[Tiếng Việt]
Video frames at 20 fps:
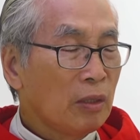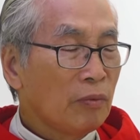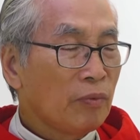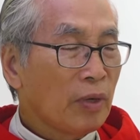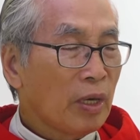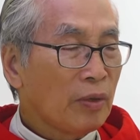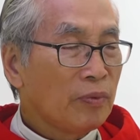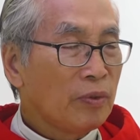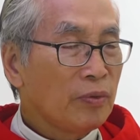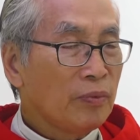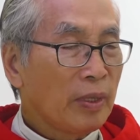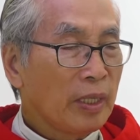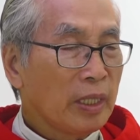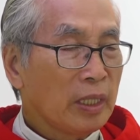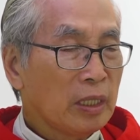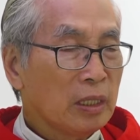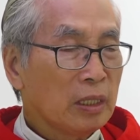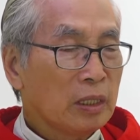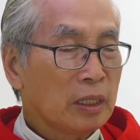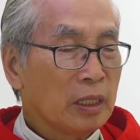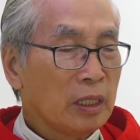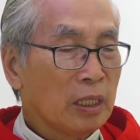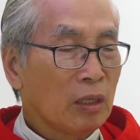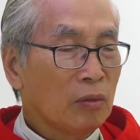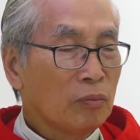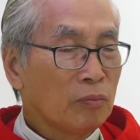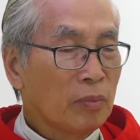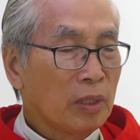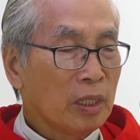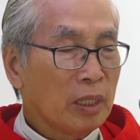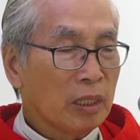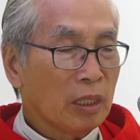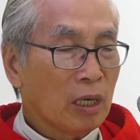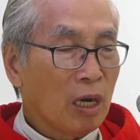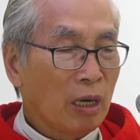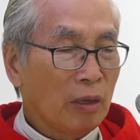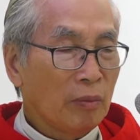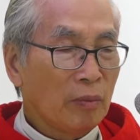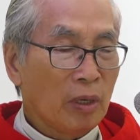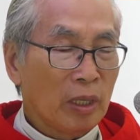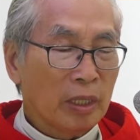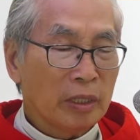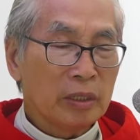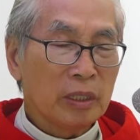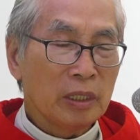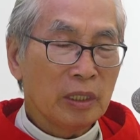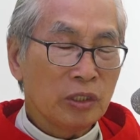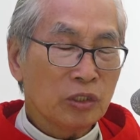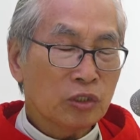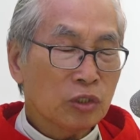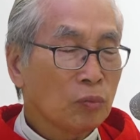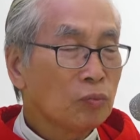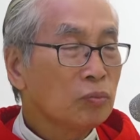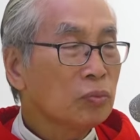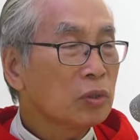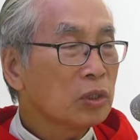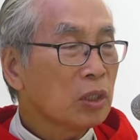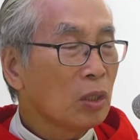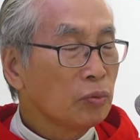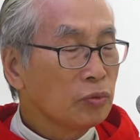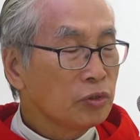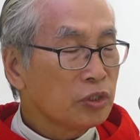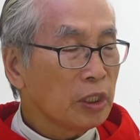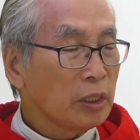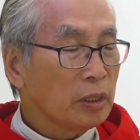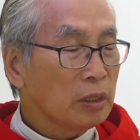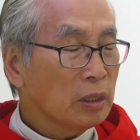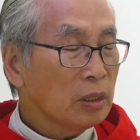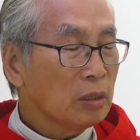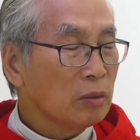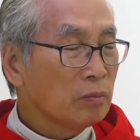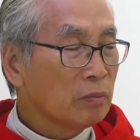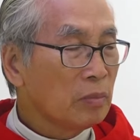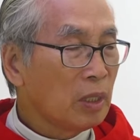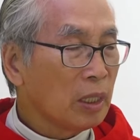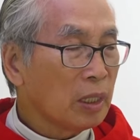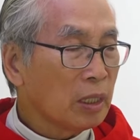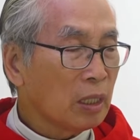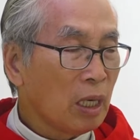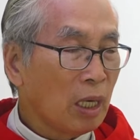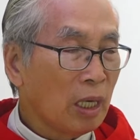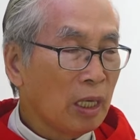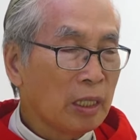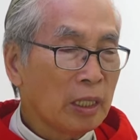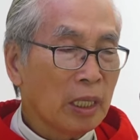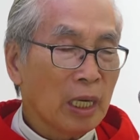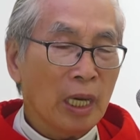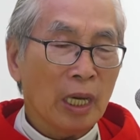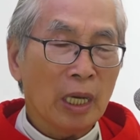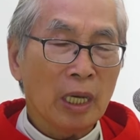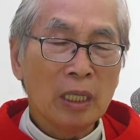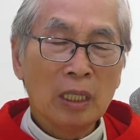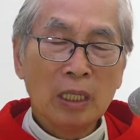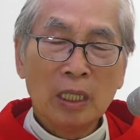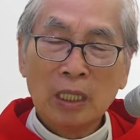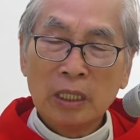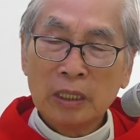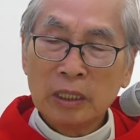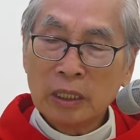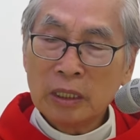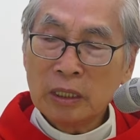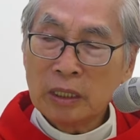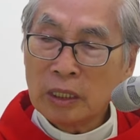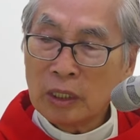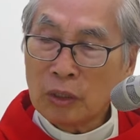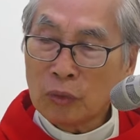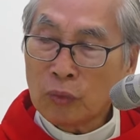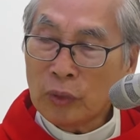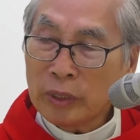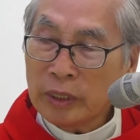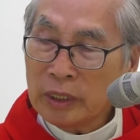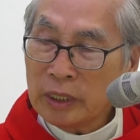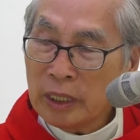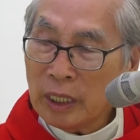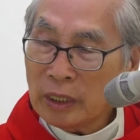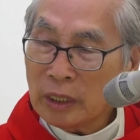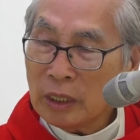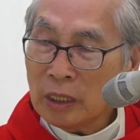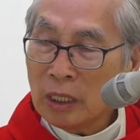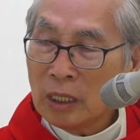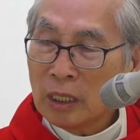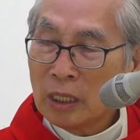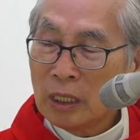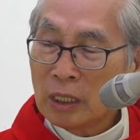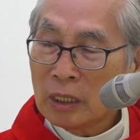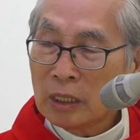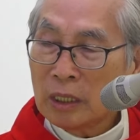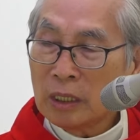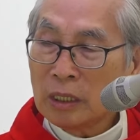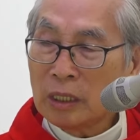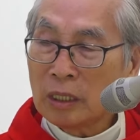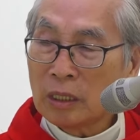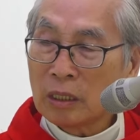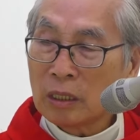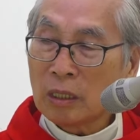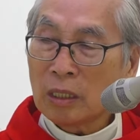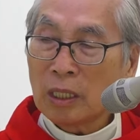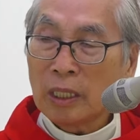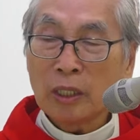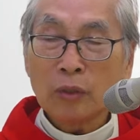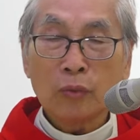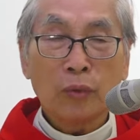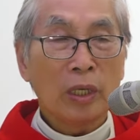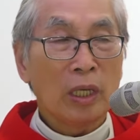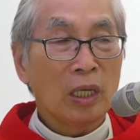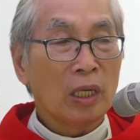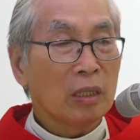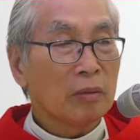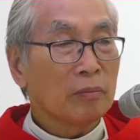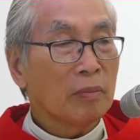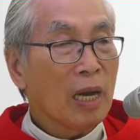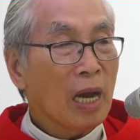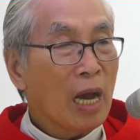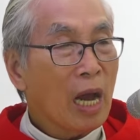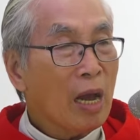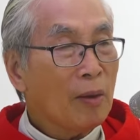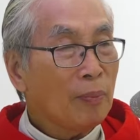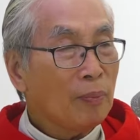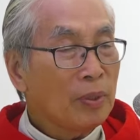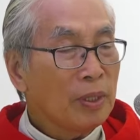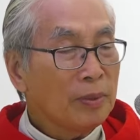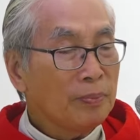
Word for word: và như vậy thì ông mời gọi mọi người sống công chính mời gọi à, những người quân nhân thì đừng có lấy quyền lực mà áp